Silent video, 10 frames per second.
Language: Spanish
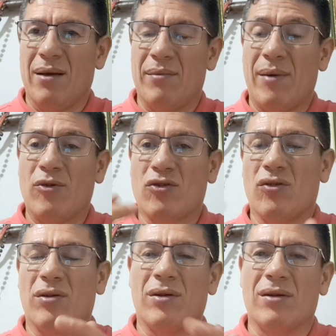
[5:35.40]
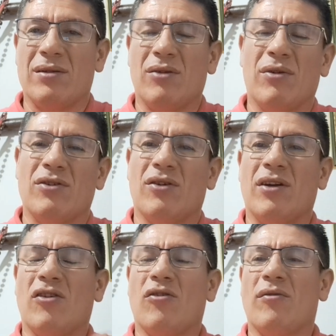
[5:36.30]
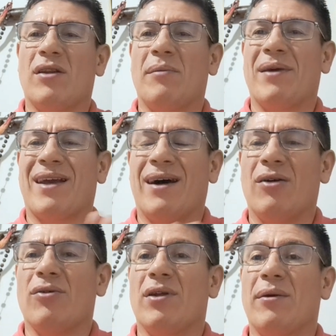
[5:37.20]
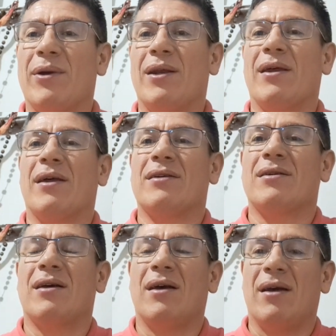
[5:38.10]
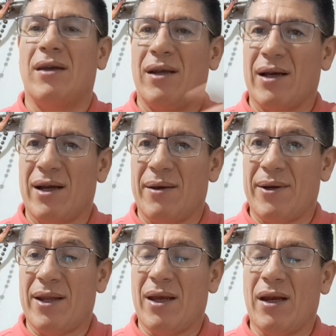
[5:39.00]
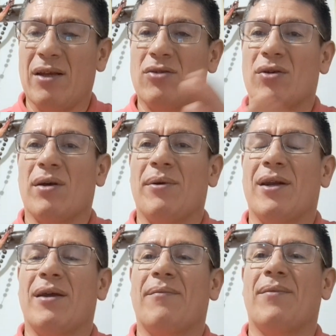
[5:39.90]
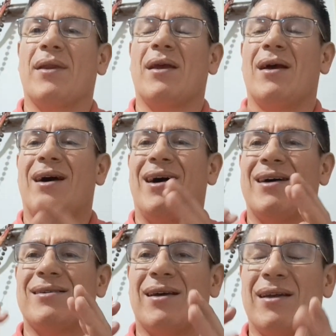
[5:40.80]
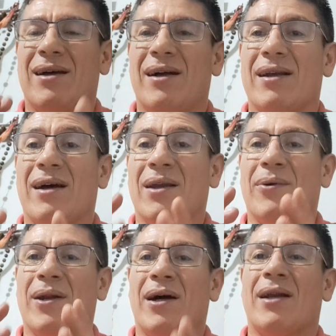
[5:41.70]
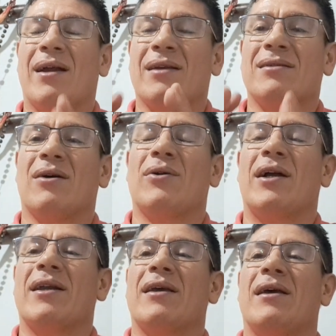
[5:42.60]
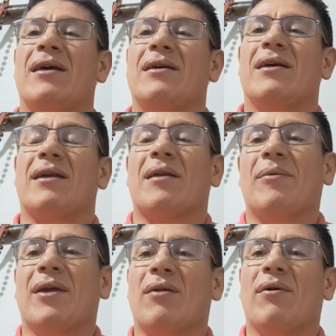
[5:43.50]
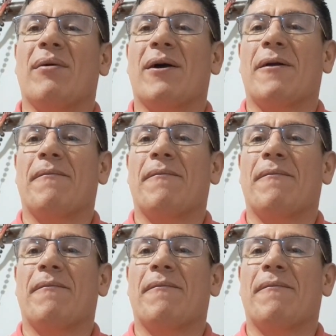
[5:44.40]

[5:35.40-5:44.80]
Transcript: vamos con situaciones de pecado, de debilidades, y la caravana de Cristo que viene a sanar, a liberar, a restaurar y a dar vida nueva.